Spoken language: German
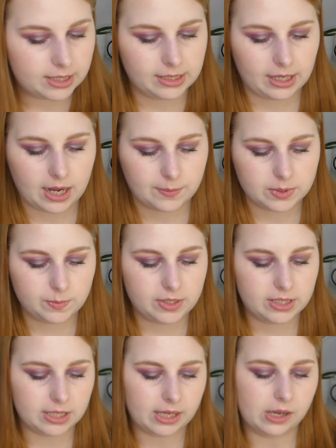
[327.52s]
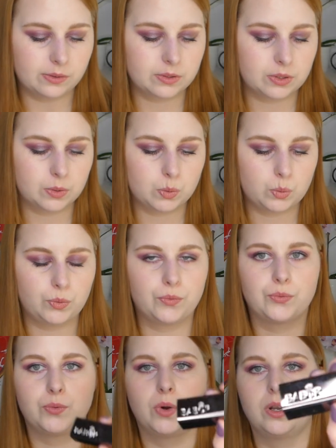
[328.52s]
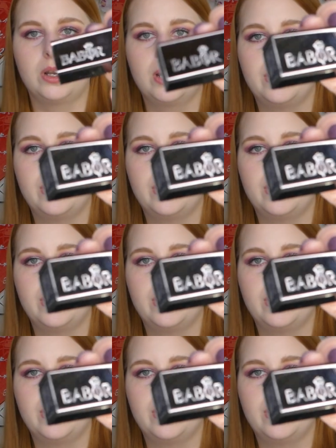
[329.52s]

Dann habe ich mir hier rausgesucht von